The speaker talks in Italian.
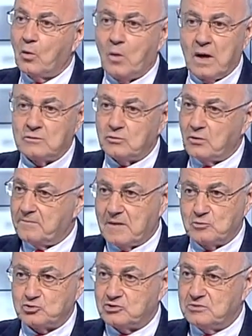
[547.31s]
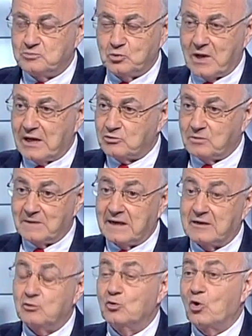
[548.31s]
quando abbiamo stipulato
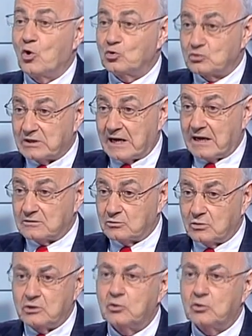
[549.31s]
magari un contratto